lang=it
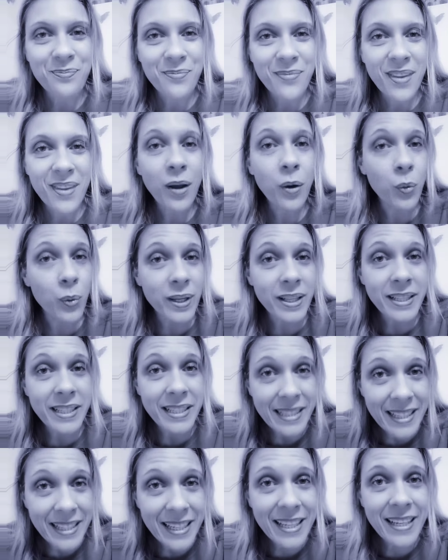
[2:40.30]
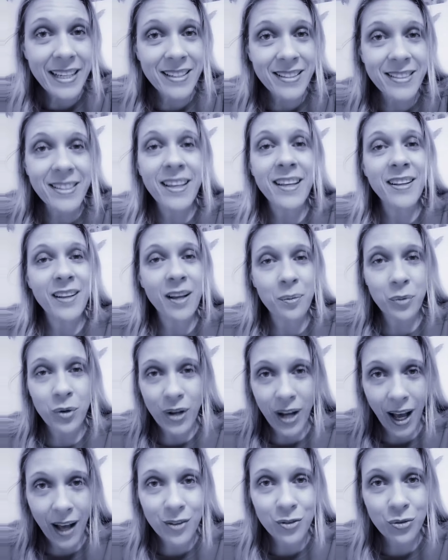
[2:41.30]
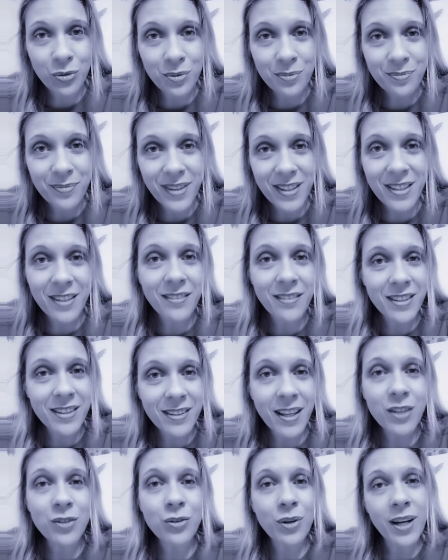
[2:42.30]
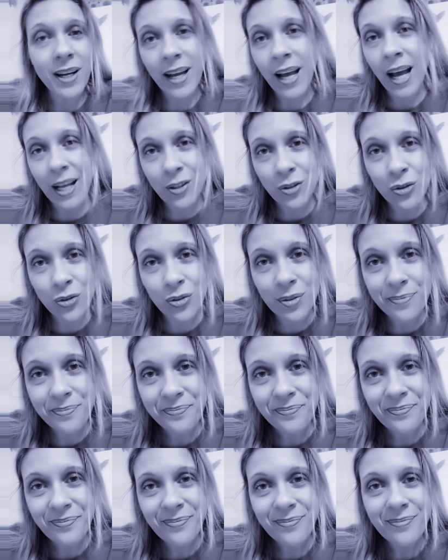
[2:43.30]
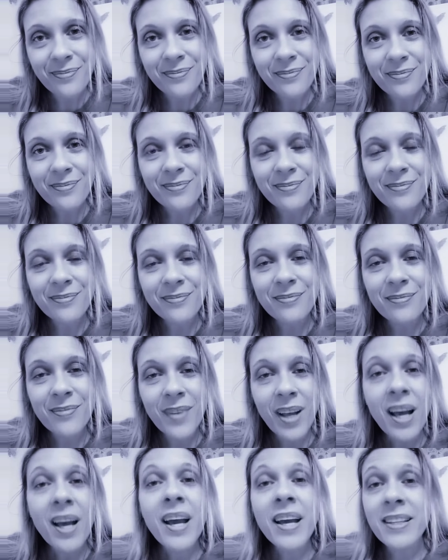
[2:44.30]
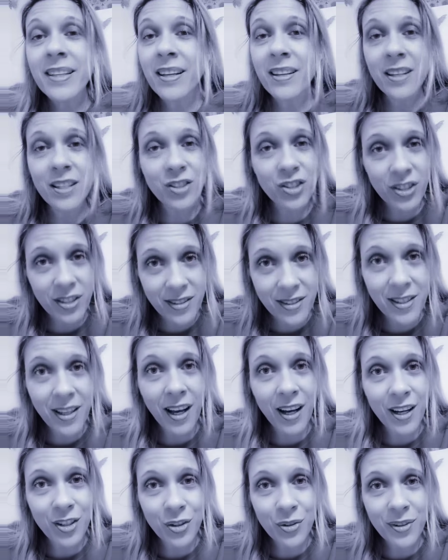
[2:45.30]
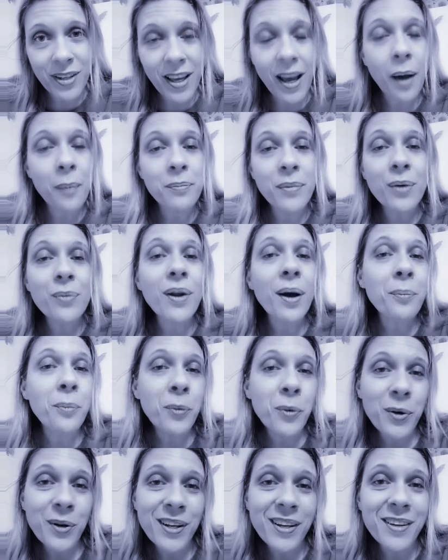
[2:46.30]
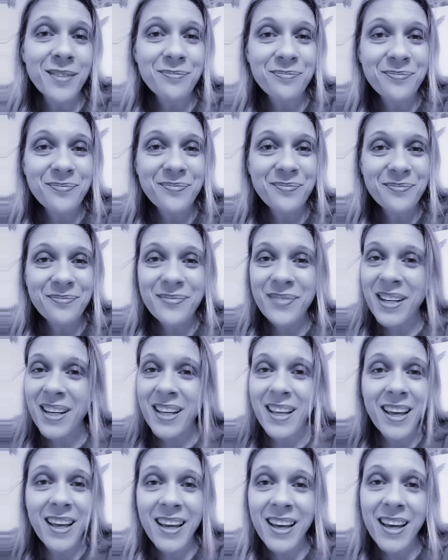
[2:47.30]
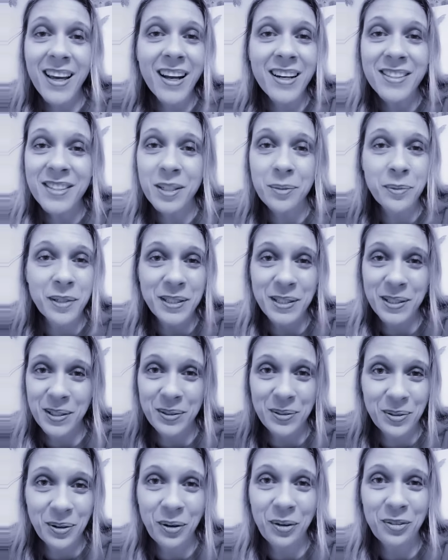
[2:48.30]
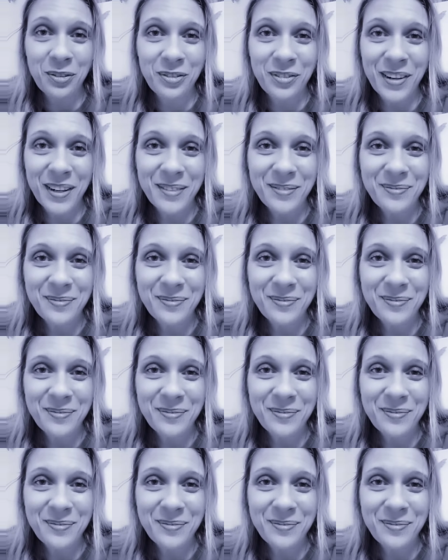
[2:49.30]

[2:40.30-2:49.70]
Quindi Dick si è innamorato, è diventato ragazzo ed è necessario che abbia una moglie perché altrimenti soffre.